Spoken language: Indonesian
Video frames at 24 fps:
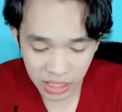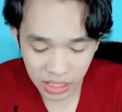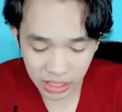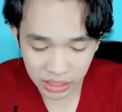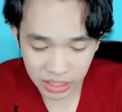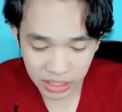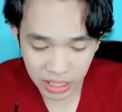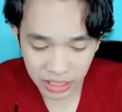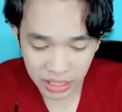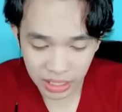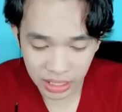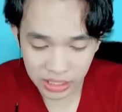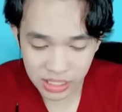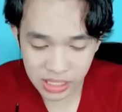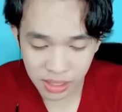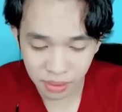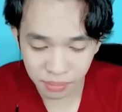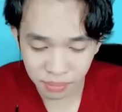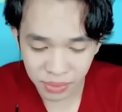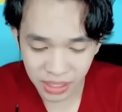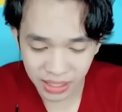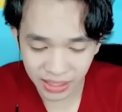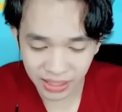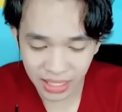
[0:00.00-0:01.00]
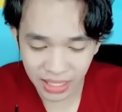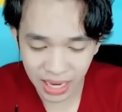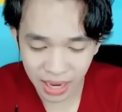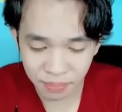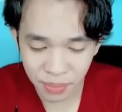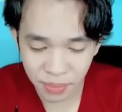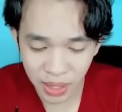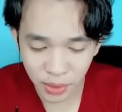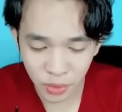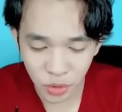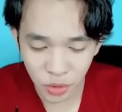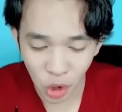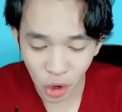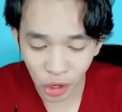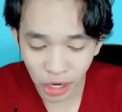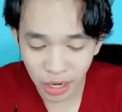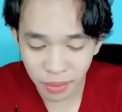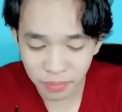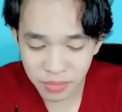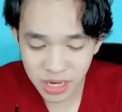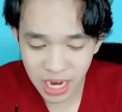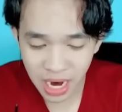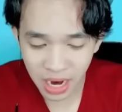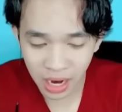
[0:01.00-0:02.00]
Kita lihat seperti apa
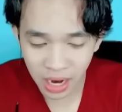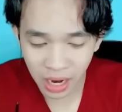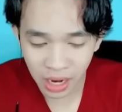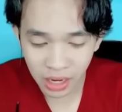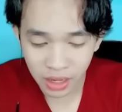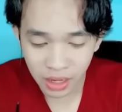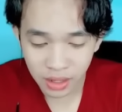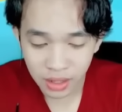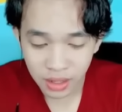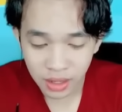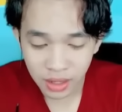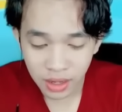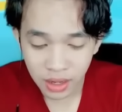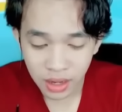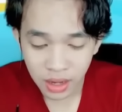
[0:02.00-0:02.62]
golemnya.